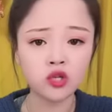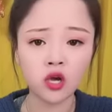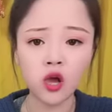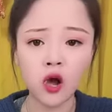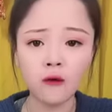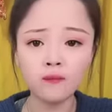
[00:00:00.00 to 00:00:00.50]

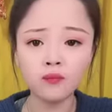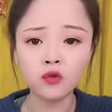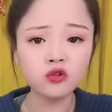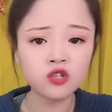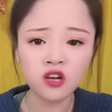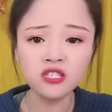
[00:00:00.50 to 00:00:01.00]
想要，
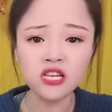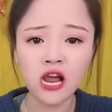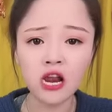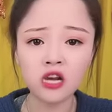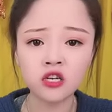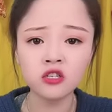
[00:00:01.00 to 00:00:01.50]
都盛起
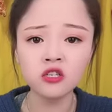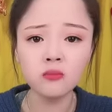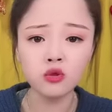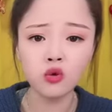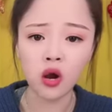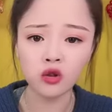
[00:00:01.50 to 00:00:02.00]
来了，盛这
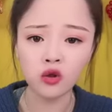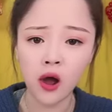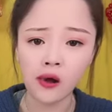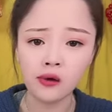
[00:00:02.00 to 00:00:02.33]
么多了都。